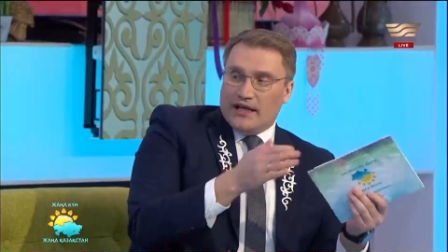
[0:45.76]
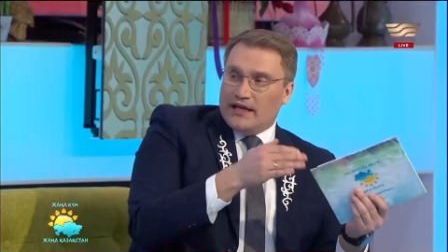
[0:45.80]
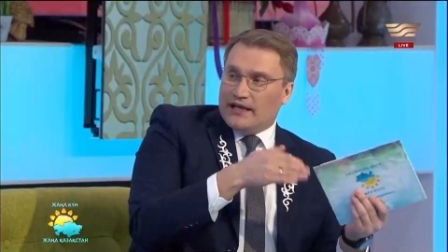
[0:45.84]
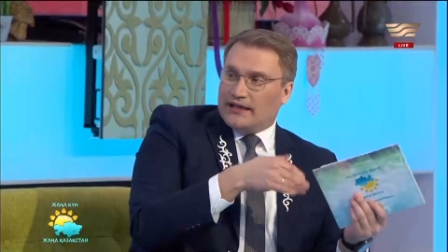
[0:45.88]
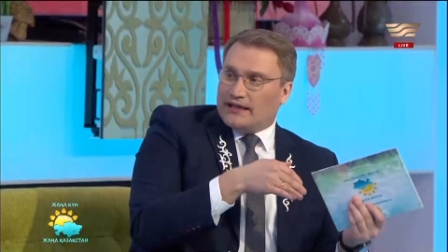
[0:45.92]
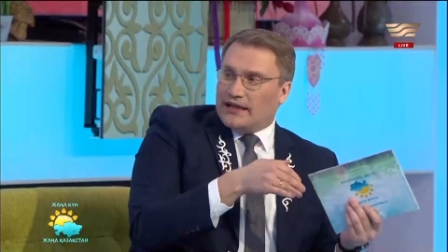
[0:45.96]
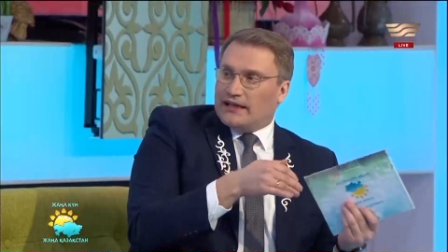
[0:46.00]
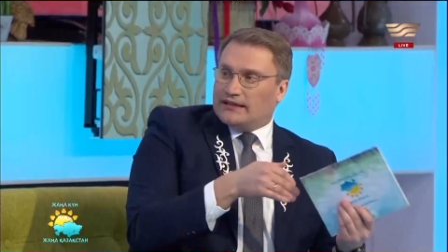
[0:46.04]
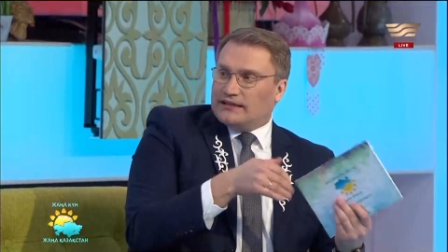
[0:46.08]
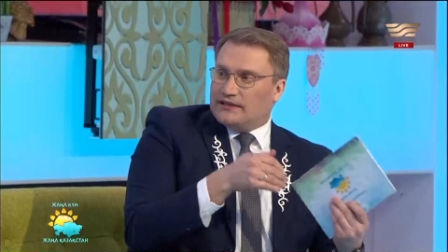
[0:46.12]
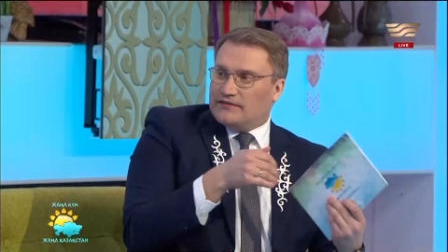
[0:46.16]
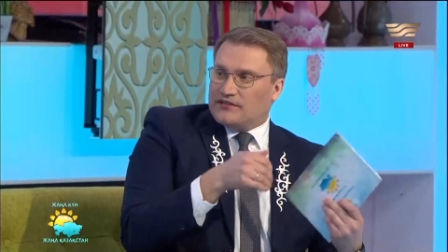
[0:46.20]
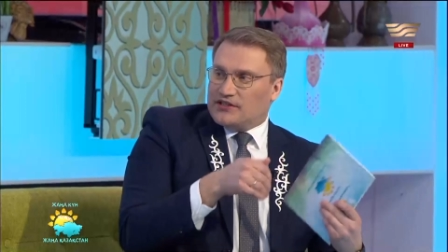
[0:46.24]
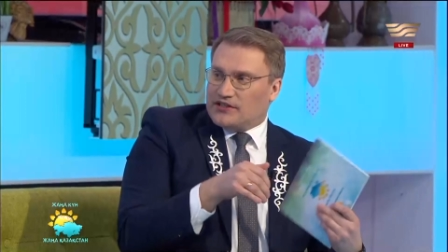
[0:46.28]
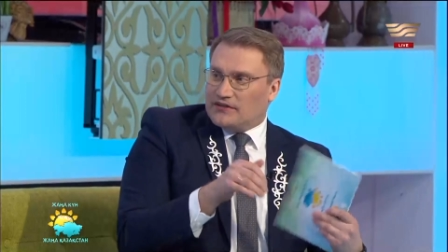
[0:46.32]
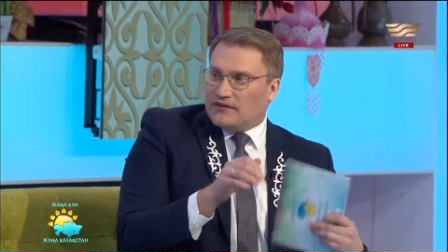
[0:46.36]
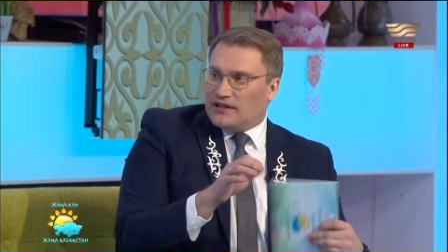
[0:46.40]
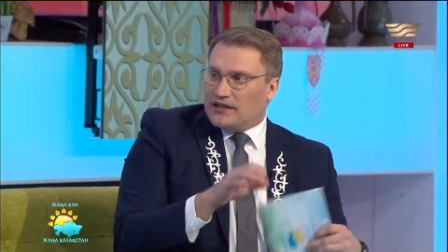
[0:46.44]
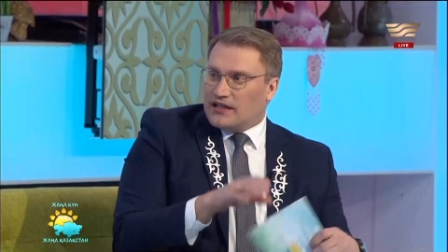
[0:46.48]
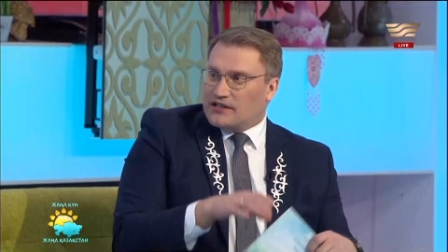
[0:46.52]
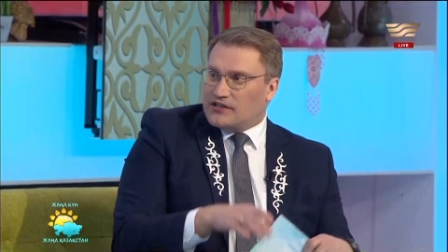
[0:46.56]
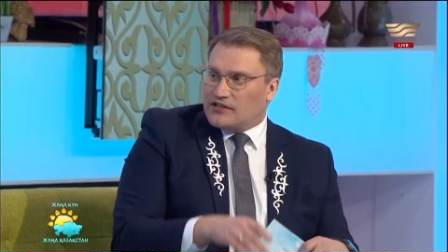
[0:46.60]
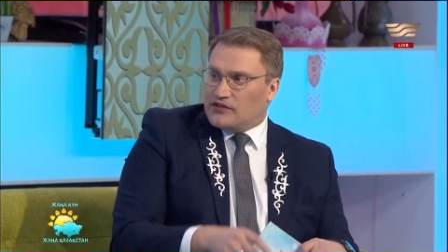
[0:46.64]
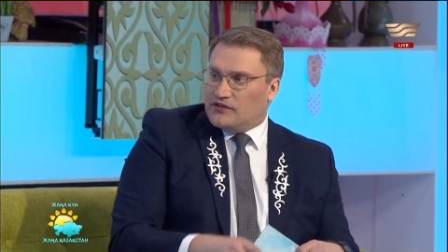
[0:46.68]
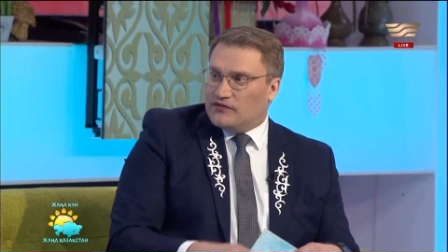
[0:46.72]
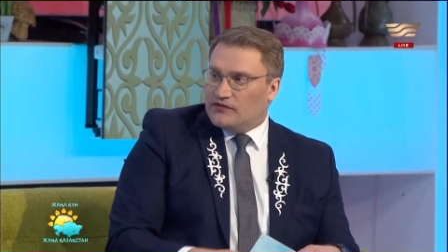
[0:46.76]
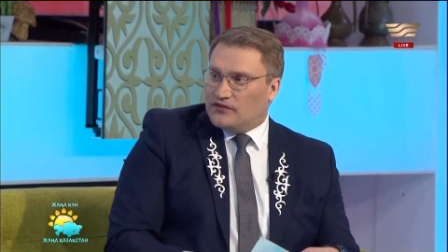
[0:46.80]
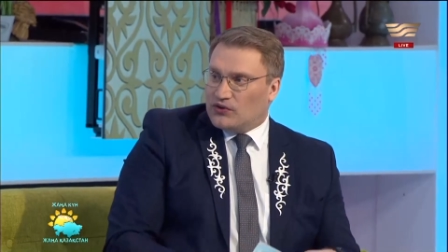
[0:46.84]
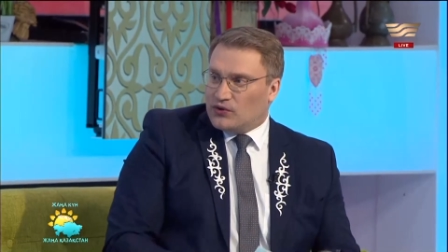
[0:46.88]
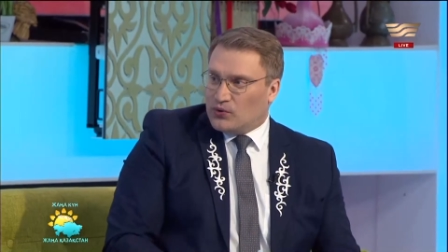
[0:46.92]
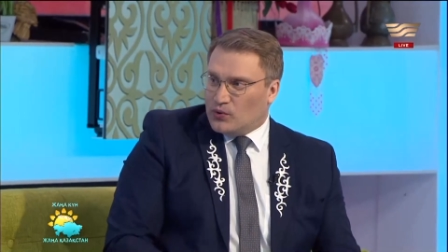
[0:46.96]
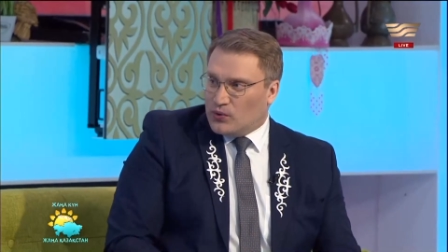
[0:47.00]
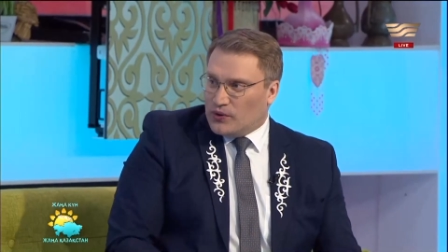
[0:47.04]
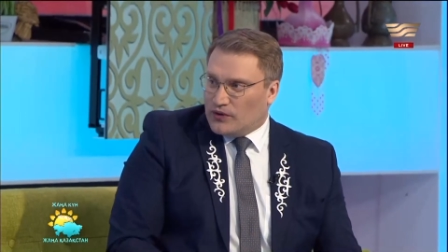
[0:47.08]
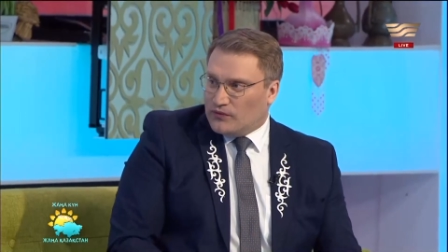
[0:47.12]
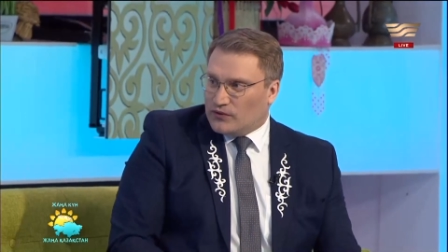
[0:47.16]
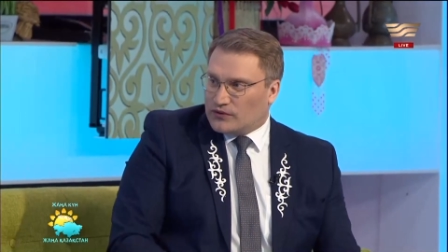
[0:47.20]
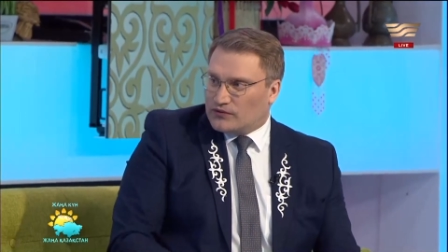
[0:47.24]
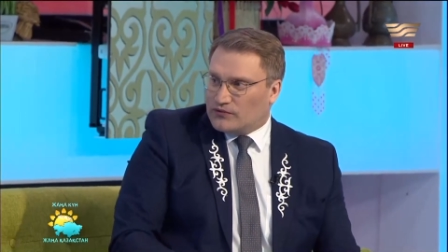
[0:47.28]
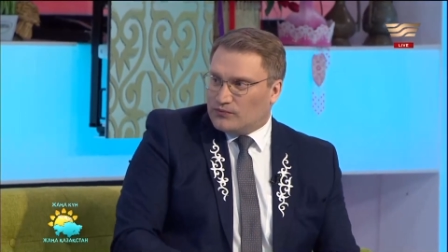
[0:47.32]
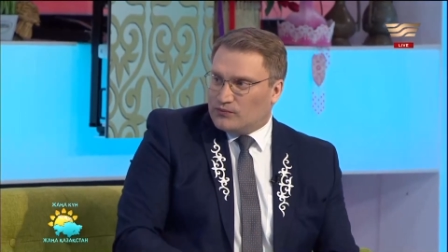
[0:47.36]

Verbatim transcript: и как ты вживалась в роль. Вот